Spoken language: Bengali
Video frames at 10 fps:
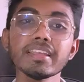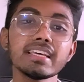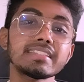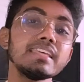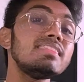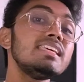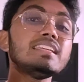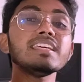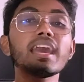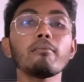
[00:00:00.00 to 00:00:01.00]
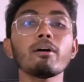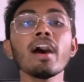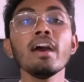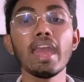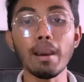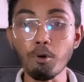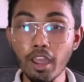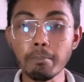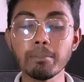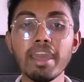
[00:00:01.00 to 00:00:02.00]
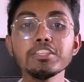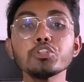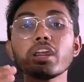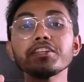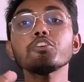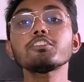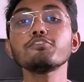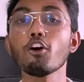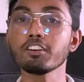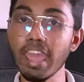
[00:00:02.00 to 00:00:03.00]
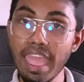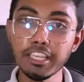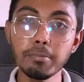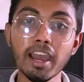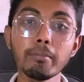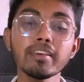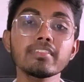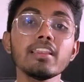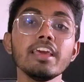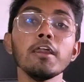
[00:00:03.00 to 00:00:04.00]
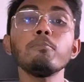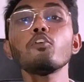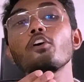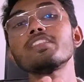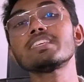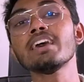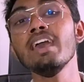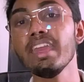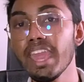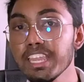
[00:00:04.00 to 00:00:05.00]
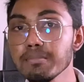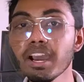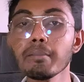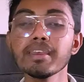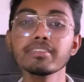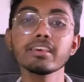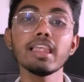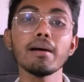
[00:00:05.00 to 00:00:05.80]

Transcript: পেয়ে যাচ্ছেন তিনটি ক্যামেরা এবং এর মেইন শুটারটি হচ্ছে ফর্টি এইট মেগাপিক্সেল এরপর রয়েছে এইট মেগাপিক্সেল